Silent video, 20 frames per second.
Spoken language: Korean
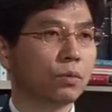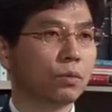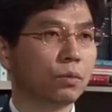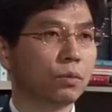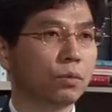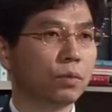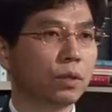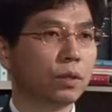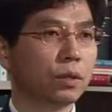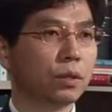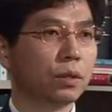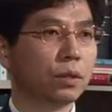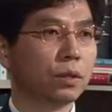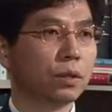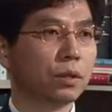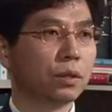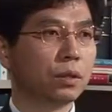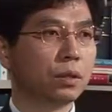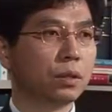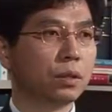
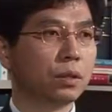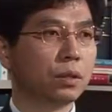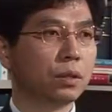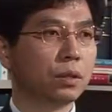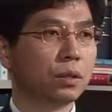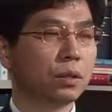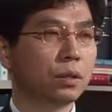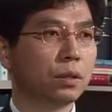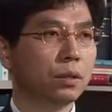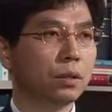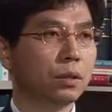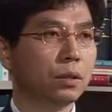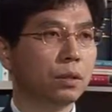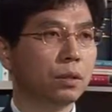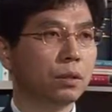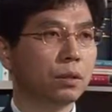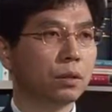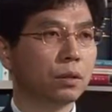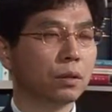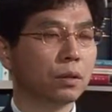국민들의
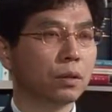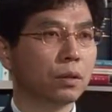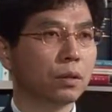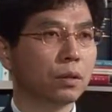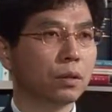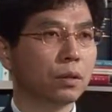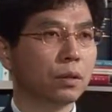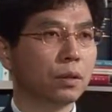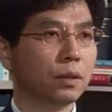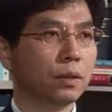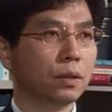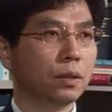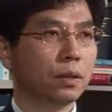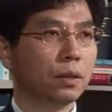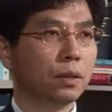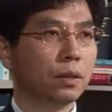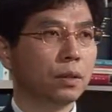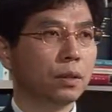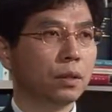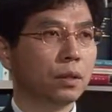어떤
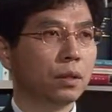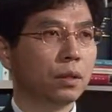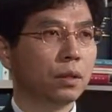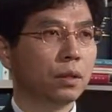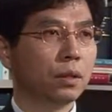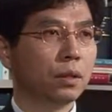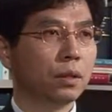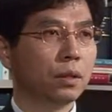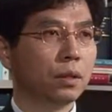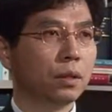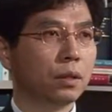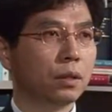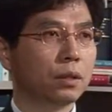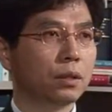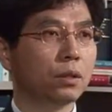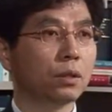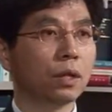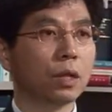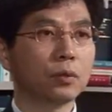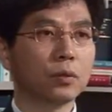어,
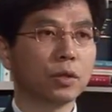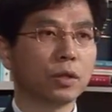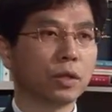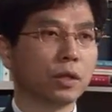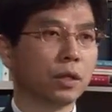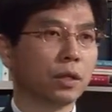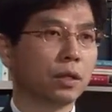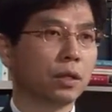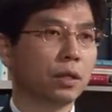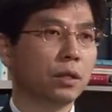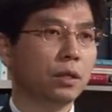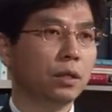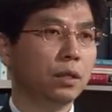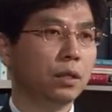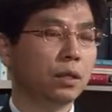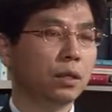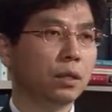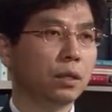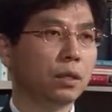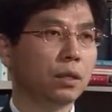지역 감정이랄까
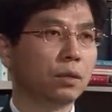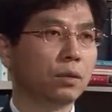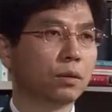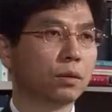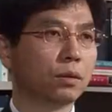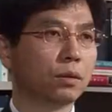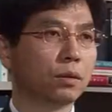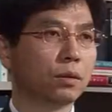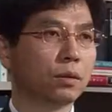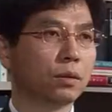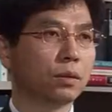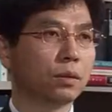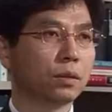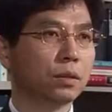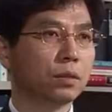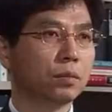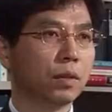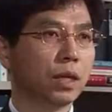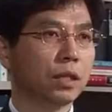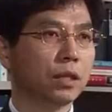아, 이런
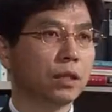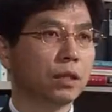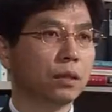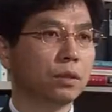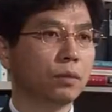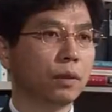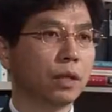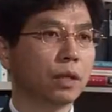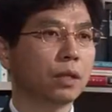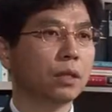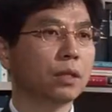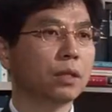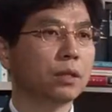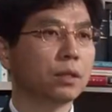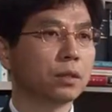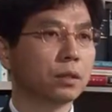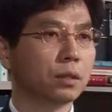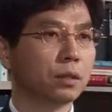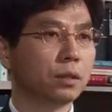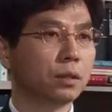것이 많이
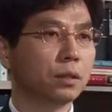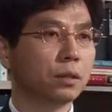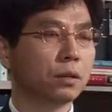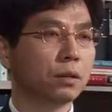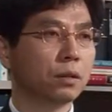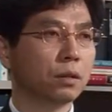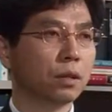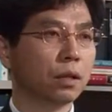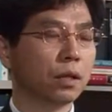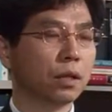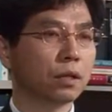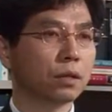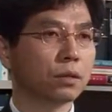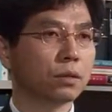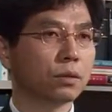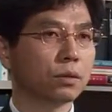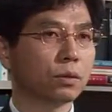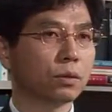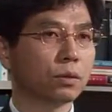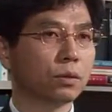완화됐을 그런
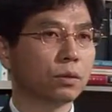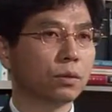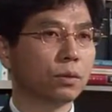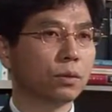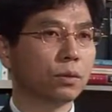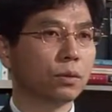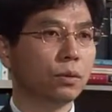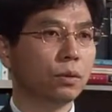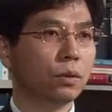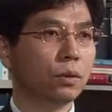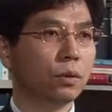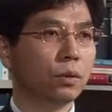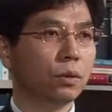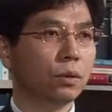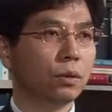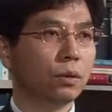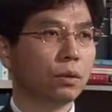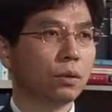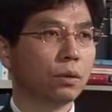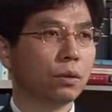가능성도
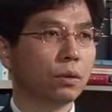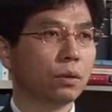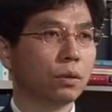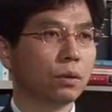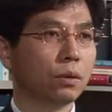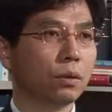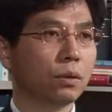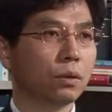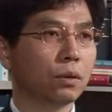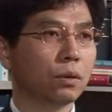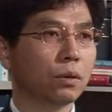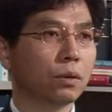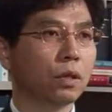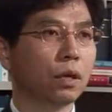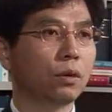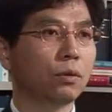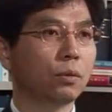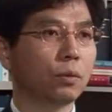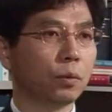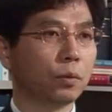어,
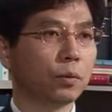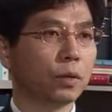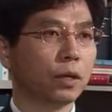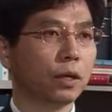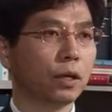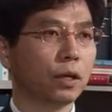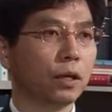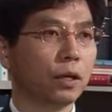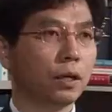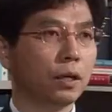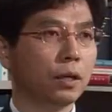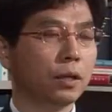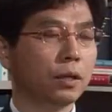크다고 봅니다.